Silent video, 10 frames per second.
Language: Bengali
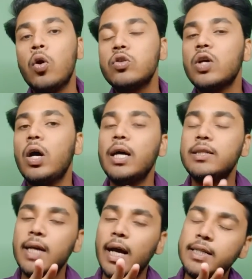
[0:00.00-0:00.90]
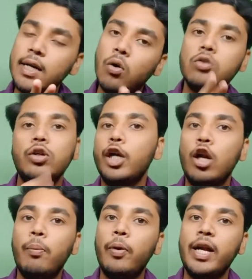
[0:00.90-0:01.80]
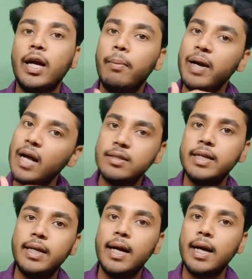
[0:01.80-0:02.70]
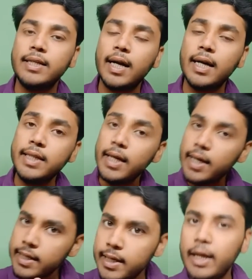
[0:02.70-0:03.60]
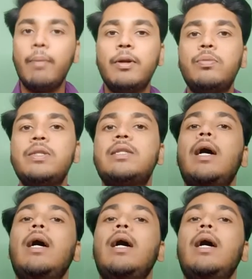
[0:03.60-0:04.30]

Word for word: নশো আশি হাজার নশো নিরানব্বই টাকা মানে আশি হাজার টাকার কাছাকাছি সেটার আবার তুমি